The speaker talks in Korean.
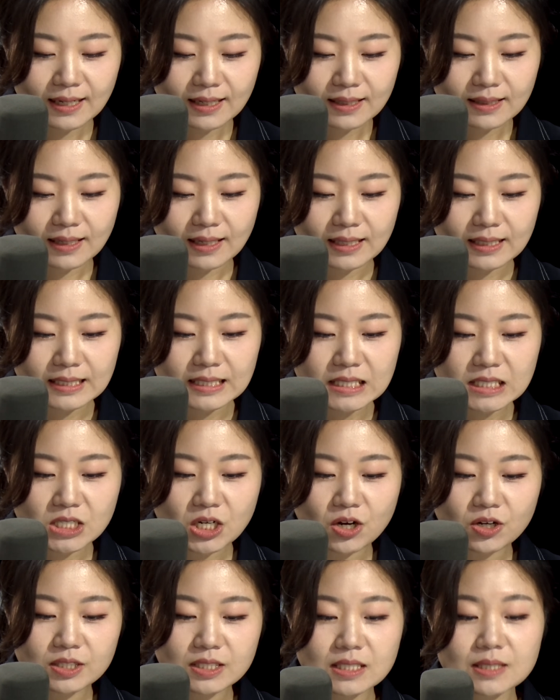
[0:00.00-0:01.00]
근데
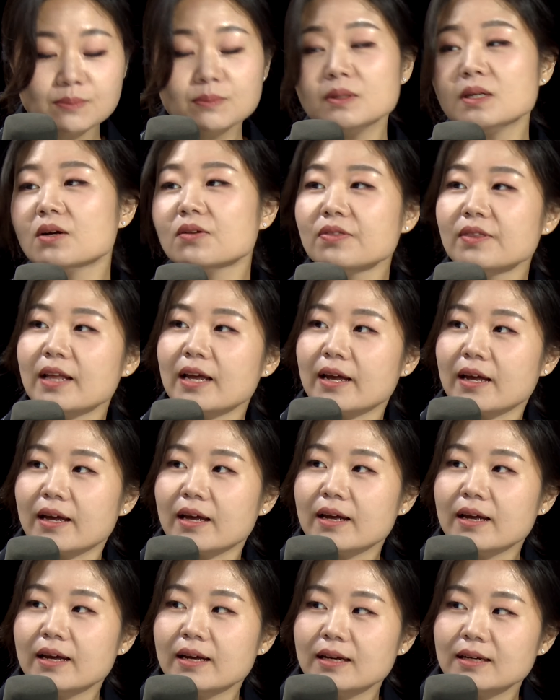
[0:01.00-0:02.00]

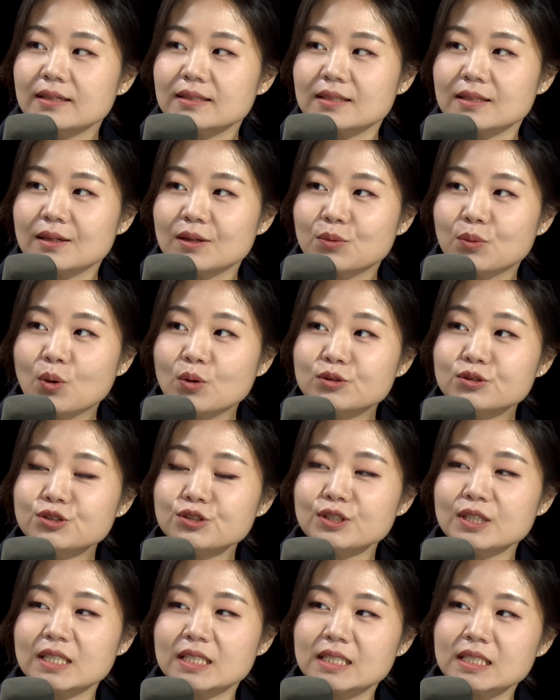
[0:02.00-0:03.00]
2010년대 이제
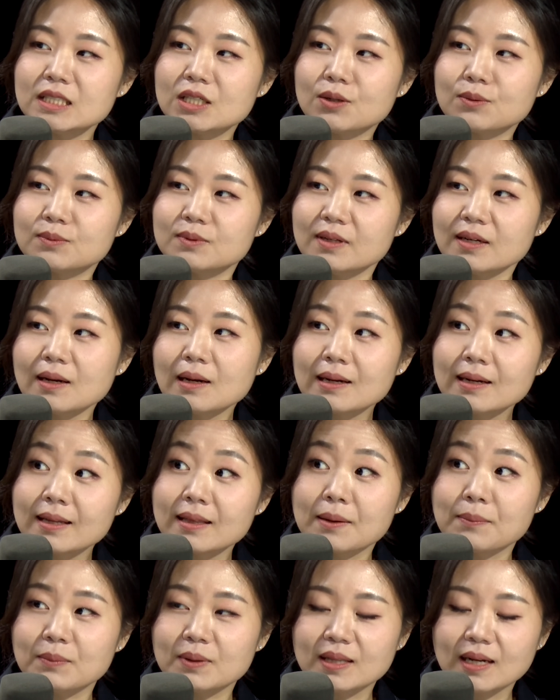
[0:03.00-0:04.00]
원숭이 실험을 하게
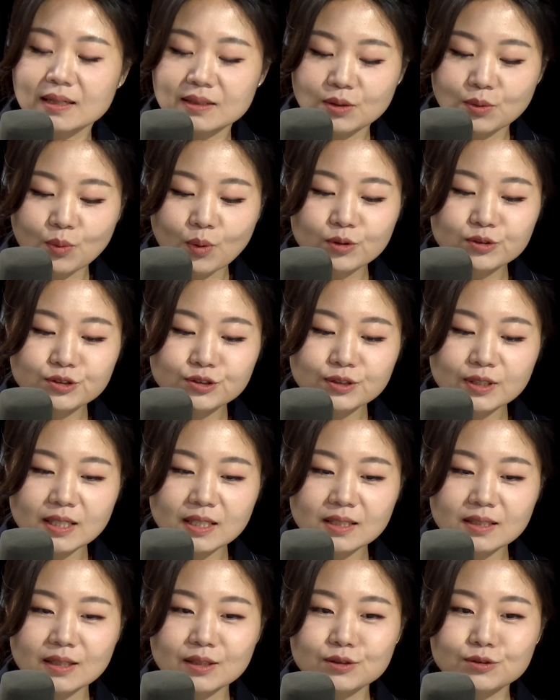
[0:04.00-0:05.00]
됩니다 그래서
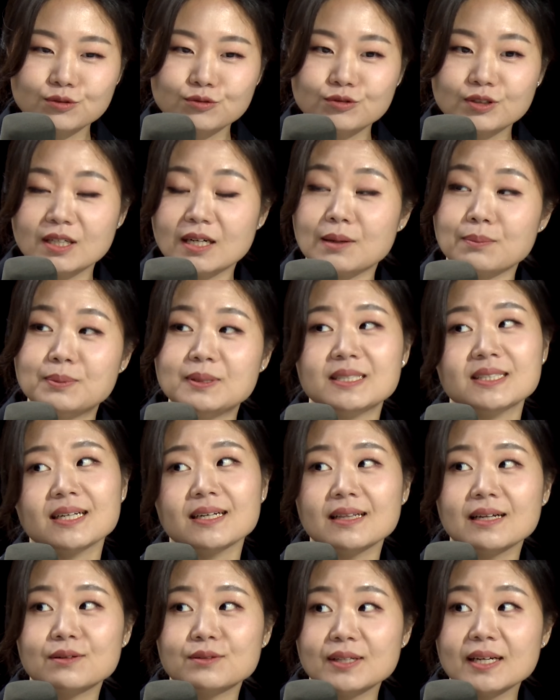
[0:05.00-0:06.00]
원숭이는 그래도 우리랑
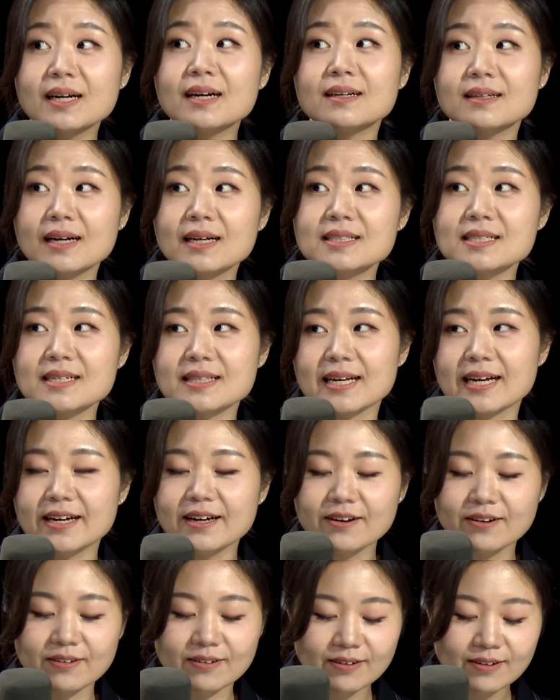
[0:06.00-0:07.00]
비슷하다고 생각을
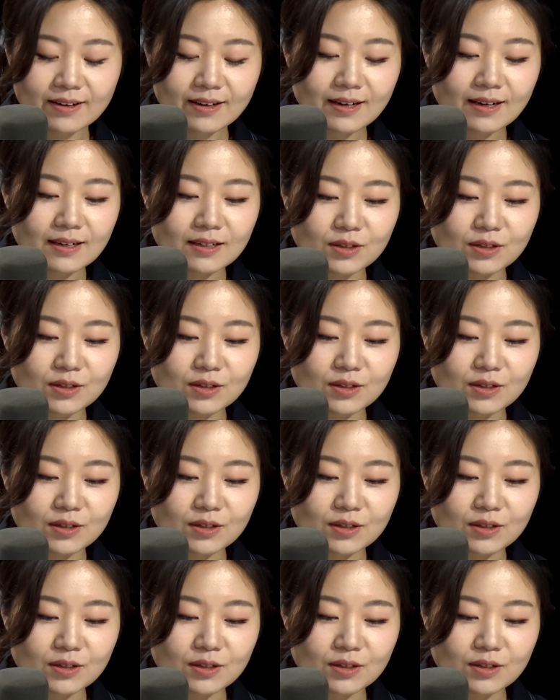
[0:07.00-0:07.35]
하잖아요 네.